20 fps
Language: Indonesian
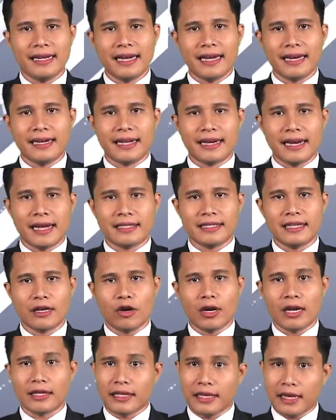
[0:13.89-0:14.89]
Dari hasil
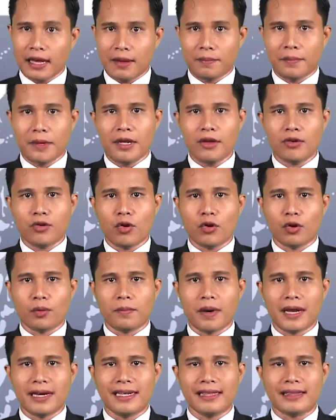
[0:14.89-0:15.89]
olah TKP,
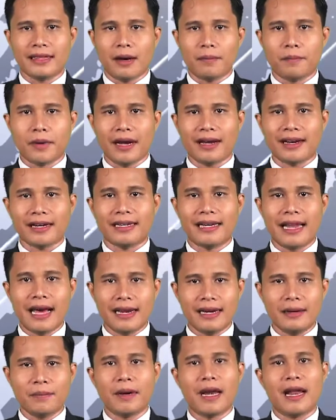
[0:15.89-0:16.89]
korban ditabrak
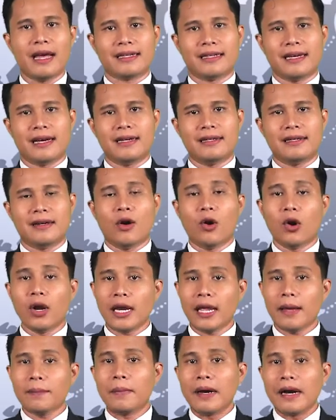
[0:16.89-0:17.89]
dari belakang
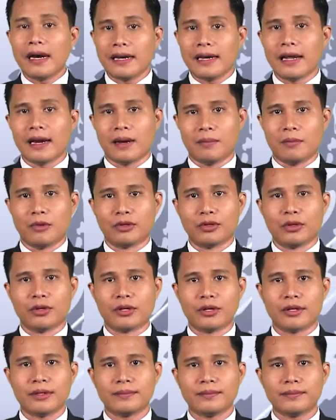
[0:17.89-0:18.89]
oleh pengendara
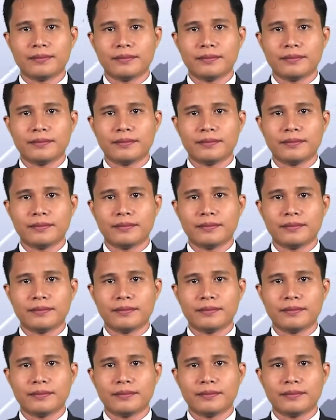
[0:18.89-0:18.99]
motor.